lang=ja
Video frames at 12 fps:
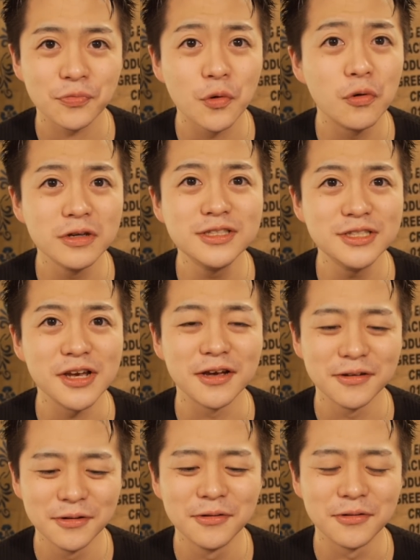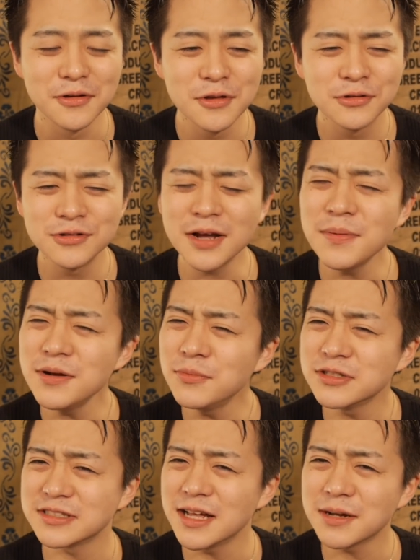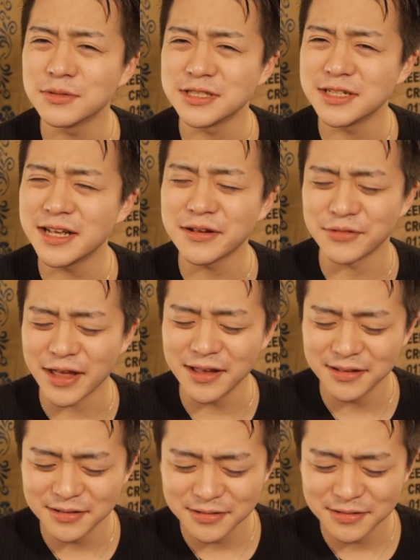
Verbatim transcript: 美味しい。うん。比べるもんじゃないかもしれないけどね。